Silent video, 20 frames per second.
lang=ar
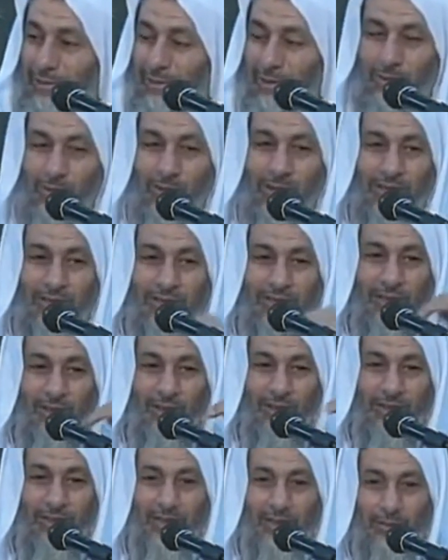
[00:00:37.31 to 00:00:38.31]
فهم الذين
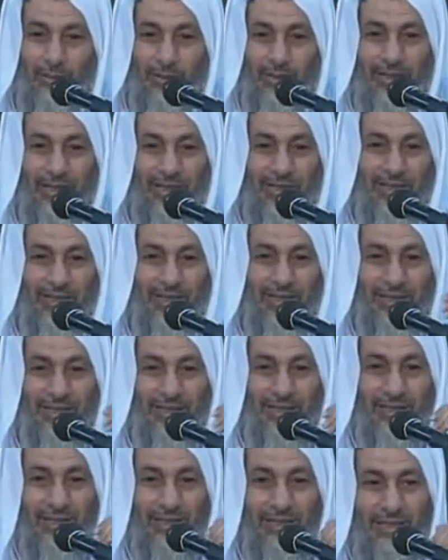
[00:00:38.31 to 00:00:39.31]
يرتبون هذه
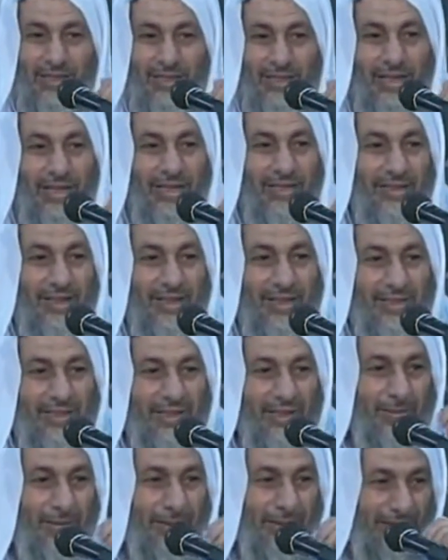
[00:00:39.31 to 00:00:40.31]

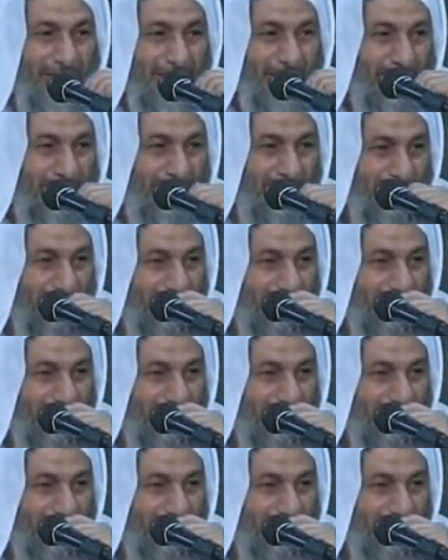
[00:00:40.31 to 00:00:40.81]
الترتيبات